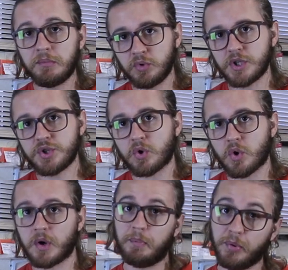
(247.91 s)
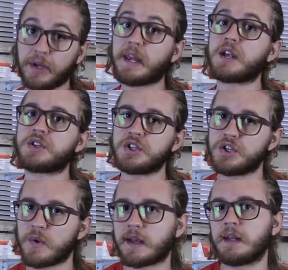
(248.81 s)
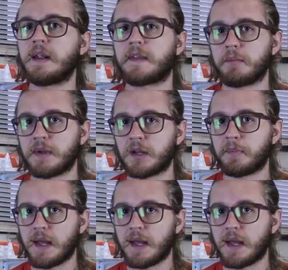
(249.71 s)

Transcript: muda de cor porque atingiu aquele determinado